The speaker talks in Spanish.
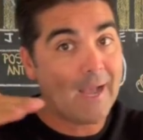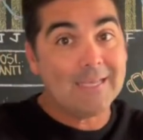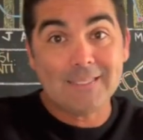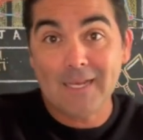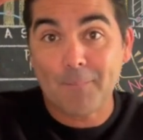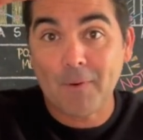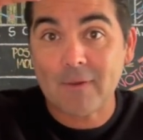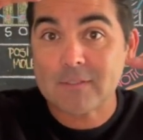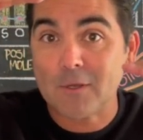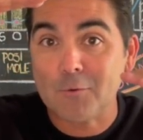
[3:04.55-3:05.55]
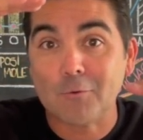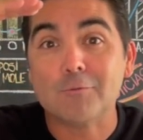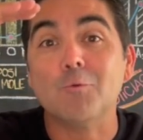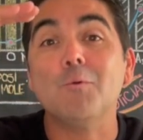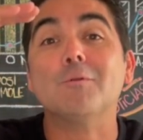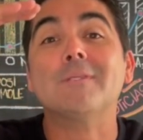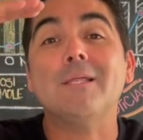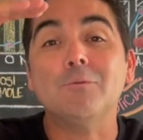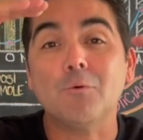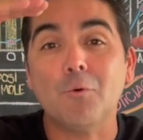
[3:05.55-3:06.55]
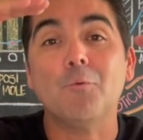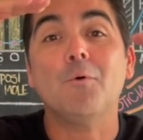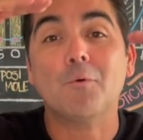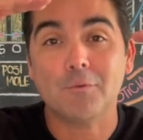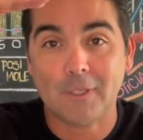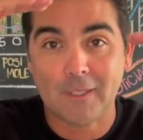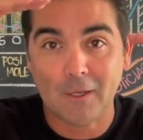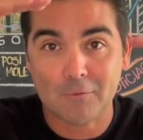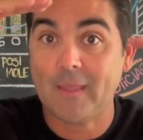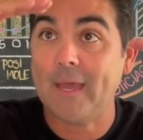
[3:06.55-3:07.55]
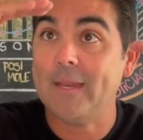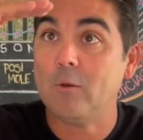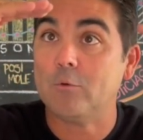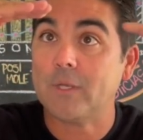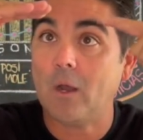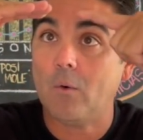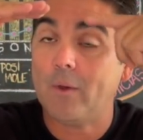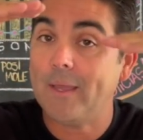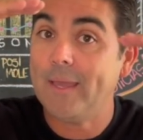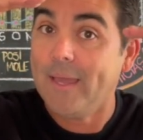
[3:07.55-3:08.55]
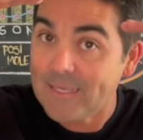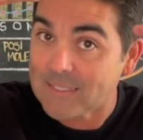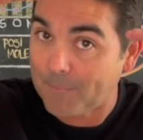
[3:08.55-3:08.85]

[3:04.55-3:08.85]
así las pruebas, no subió tanto los nuevos contagiados, que han encontrado esas